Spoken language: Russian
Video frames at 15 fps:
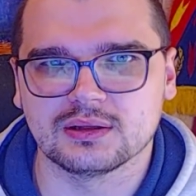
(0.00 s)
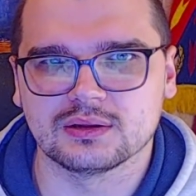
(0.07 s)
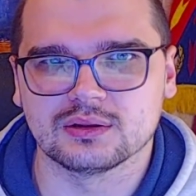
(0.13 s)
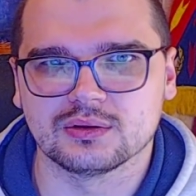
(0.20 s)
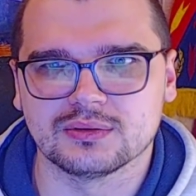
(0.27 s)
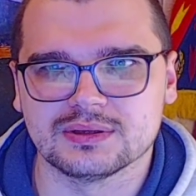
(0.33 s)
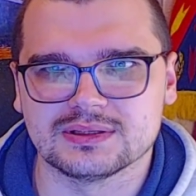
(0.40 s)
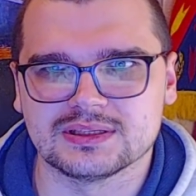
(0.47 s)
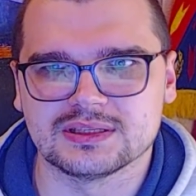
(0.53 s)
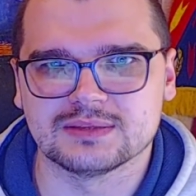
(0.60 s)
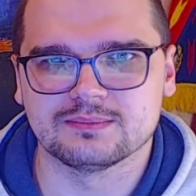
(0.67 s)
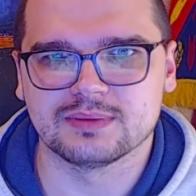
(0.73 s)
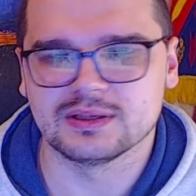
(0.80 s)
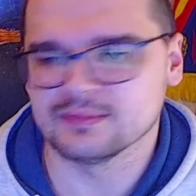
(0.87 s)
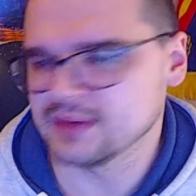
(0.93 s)
То есть,
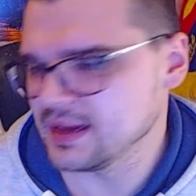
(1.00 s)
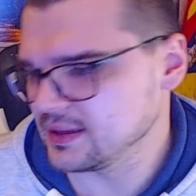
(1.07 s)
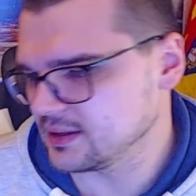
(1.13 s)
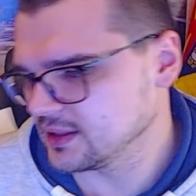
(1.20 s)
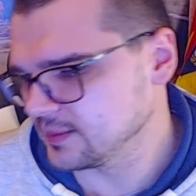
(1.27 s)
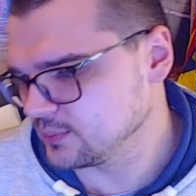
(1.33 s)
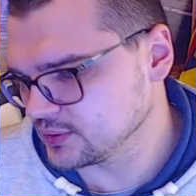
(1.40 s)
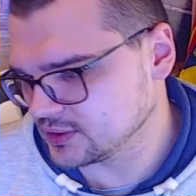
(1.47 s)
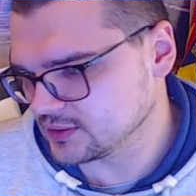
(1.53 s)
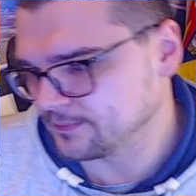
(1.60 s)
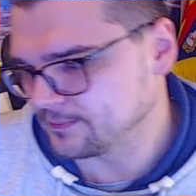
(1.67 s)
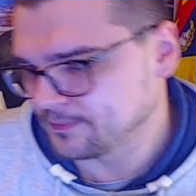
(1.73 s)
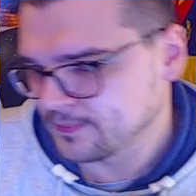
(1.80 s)
понимаете, допустим,